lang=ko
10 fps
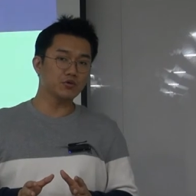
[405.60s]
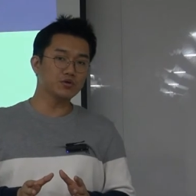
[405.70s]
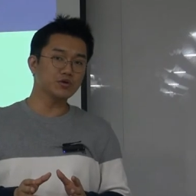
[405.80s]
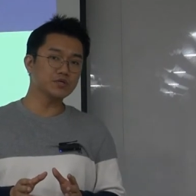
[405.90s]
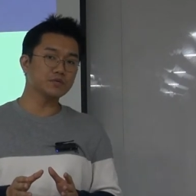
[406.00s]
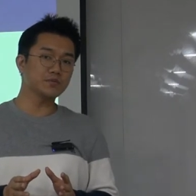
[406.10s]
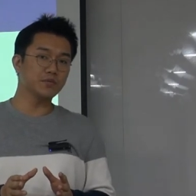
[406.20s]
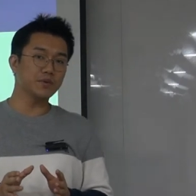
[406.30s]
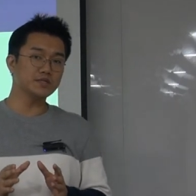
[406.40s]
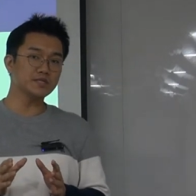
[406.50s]
공격
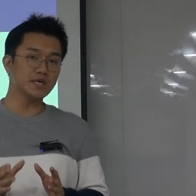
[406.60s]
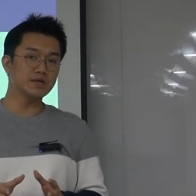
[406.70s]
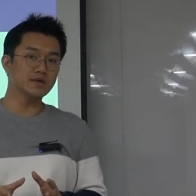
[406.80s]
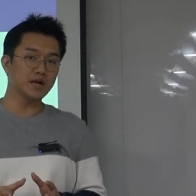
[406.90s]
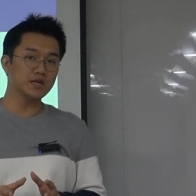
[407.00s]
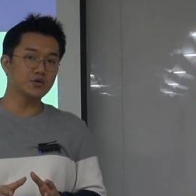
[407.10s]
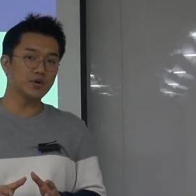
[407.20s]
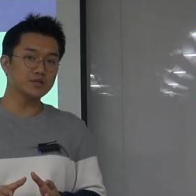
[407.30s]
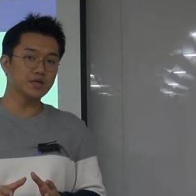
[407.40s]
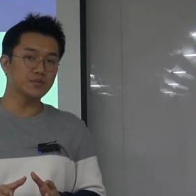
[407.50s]
기법만 이해를
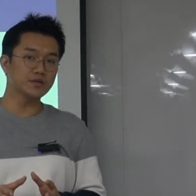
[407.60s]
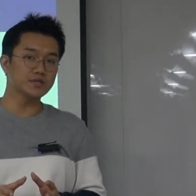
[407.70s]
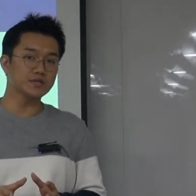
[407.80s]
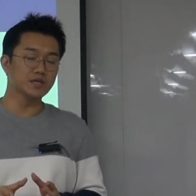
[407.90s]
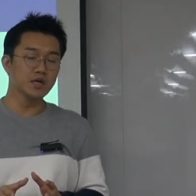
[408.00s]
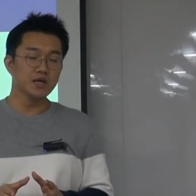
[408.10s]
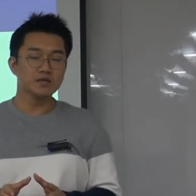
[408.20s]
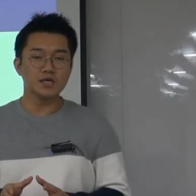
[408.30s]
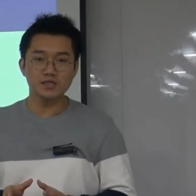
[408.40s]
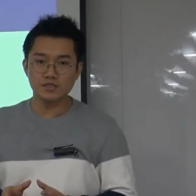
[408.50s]
하려고 한다면은
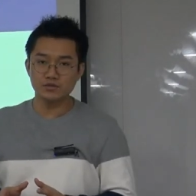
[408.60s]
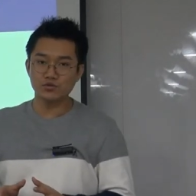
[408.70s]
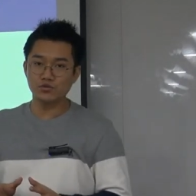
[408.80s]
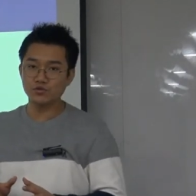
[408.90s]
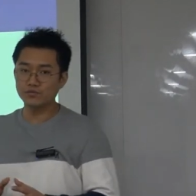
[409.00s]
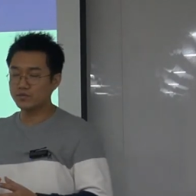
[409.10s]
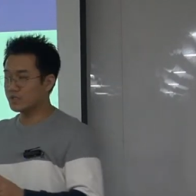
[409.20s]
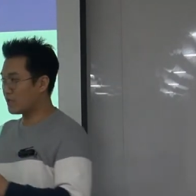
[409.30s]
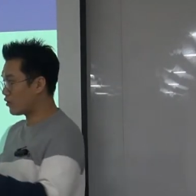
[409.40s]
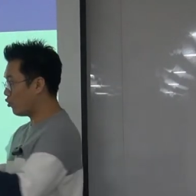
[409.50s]
사실 조금
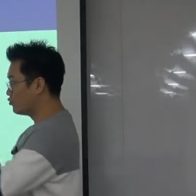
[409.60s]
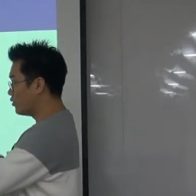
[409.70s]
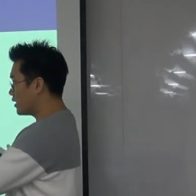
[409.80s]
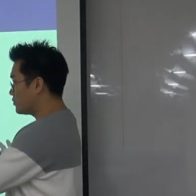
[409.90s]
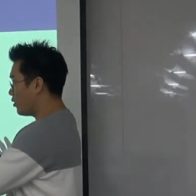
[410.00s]
이렇게 공부하는